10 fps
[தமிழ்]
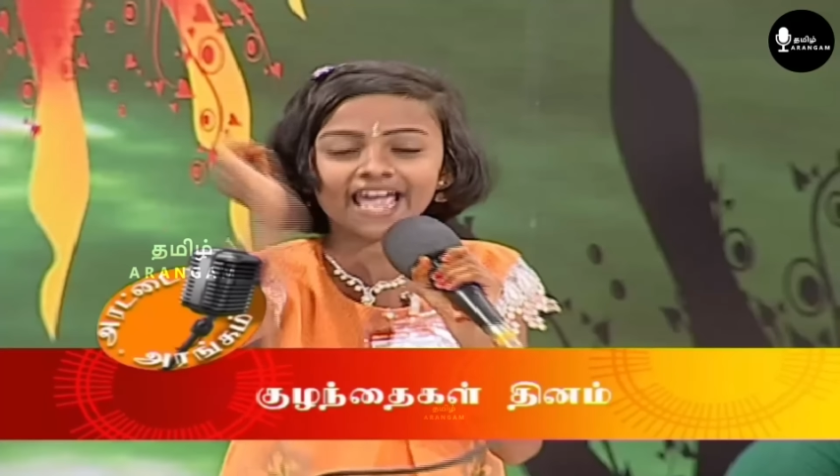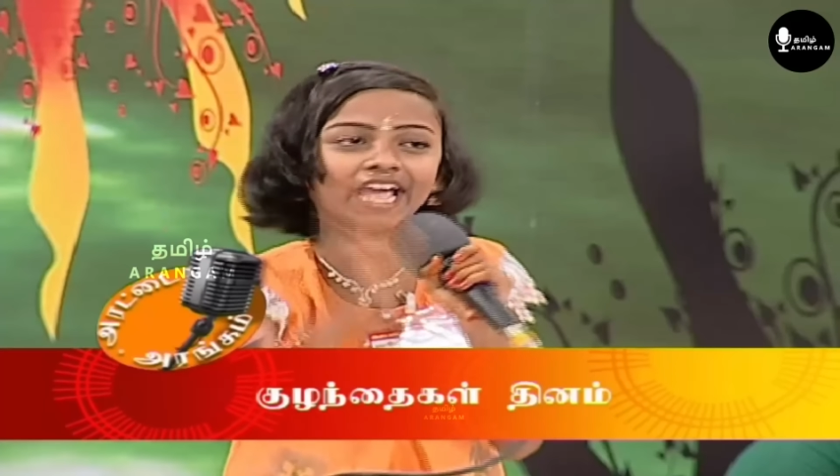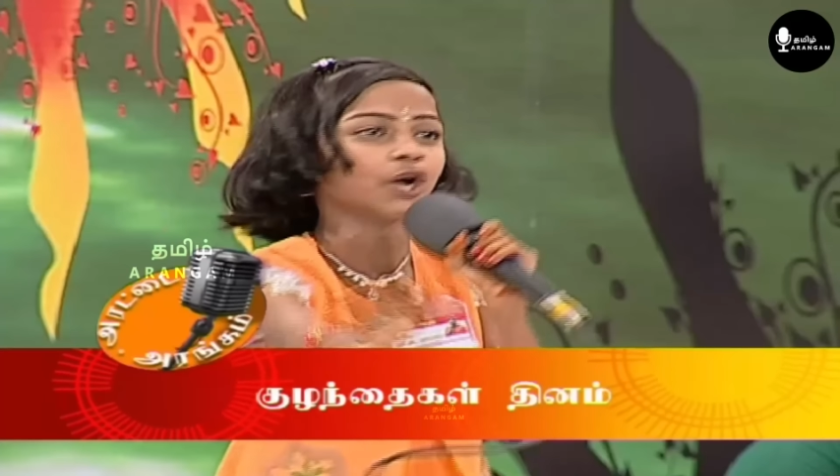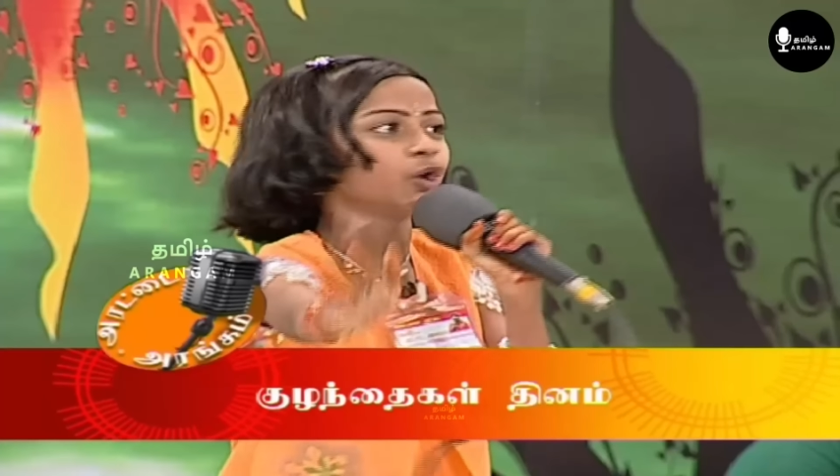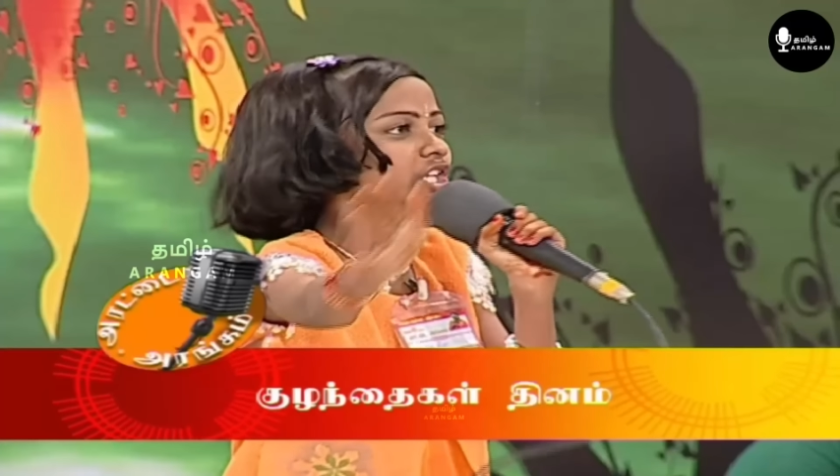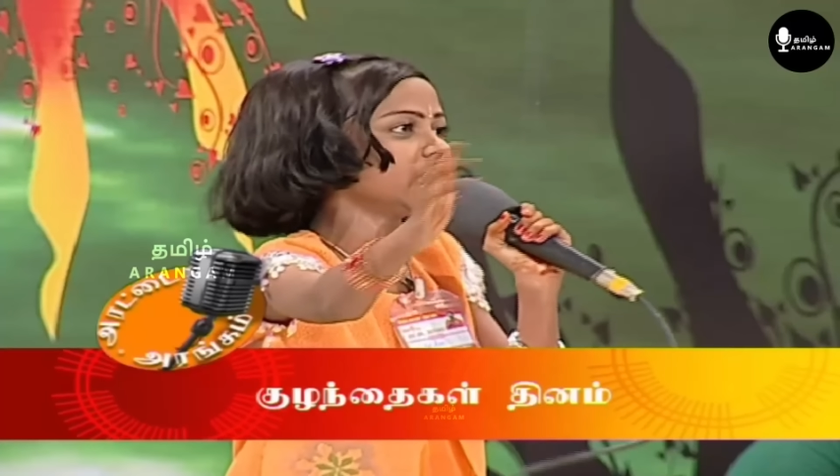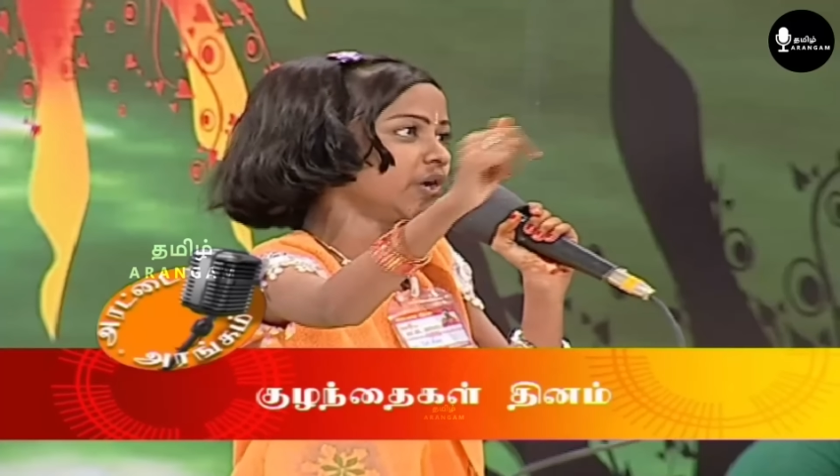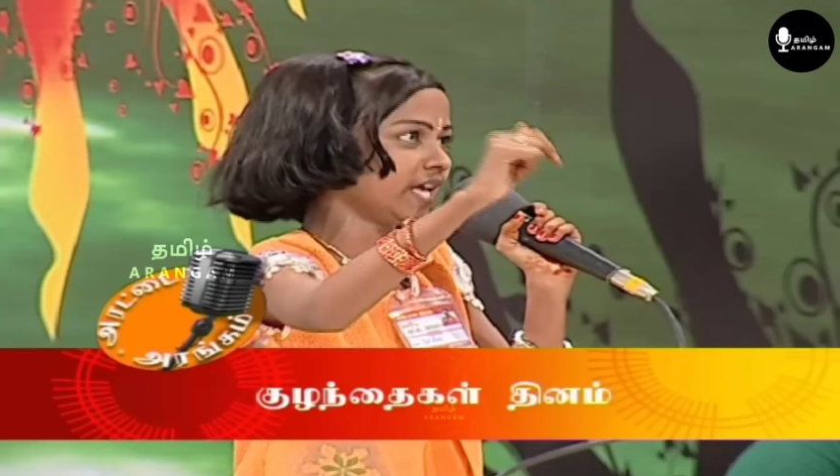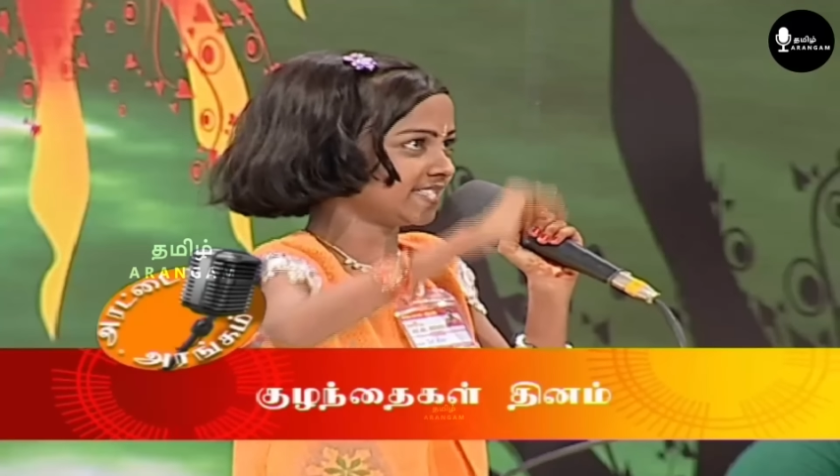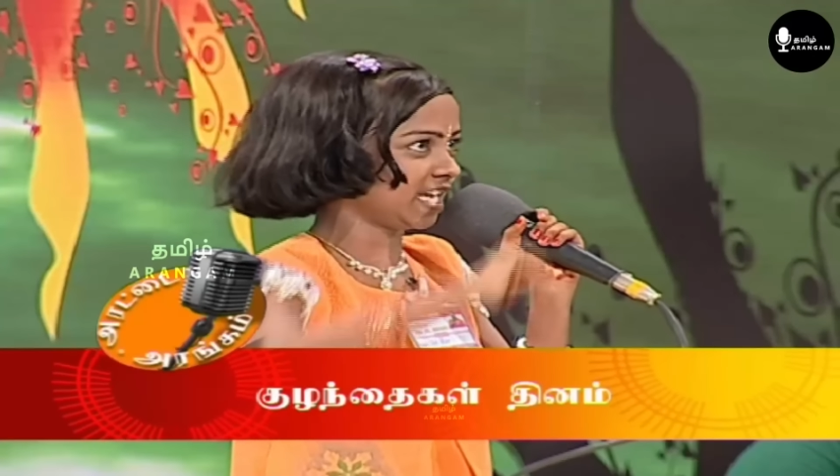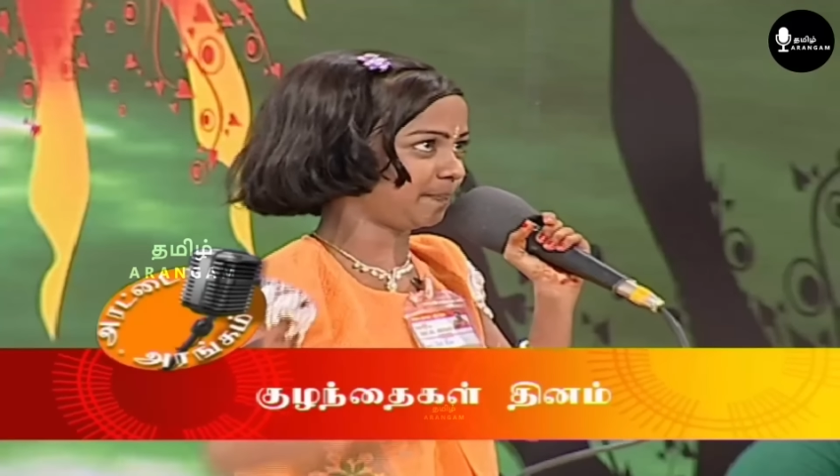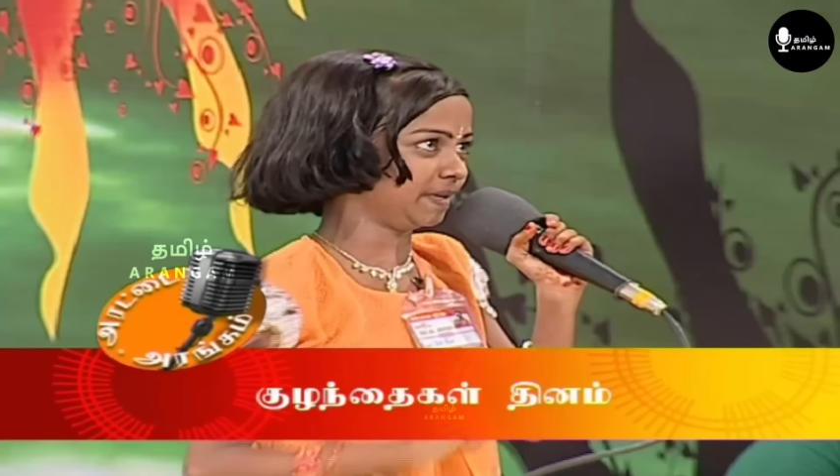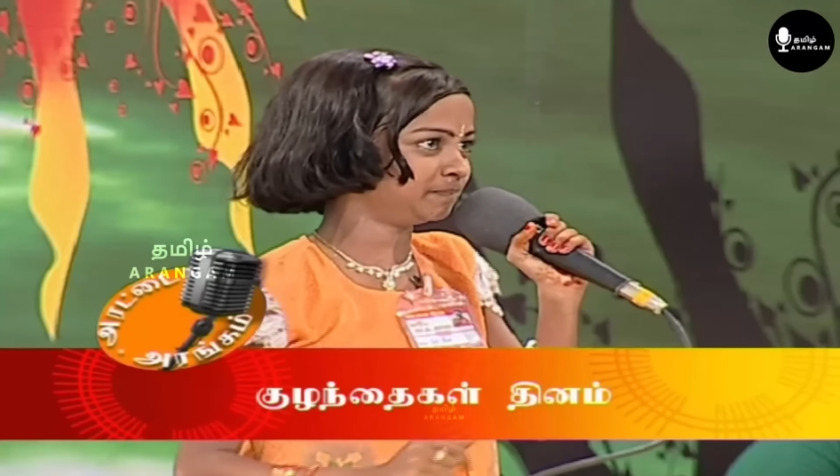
எங்க குழந்தைகளுடைய சிரிப்பு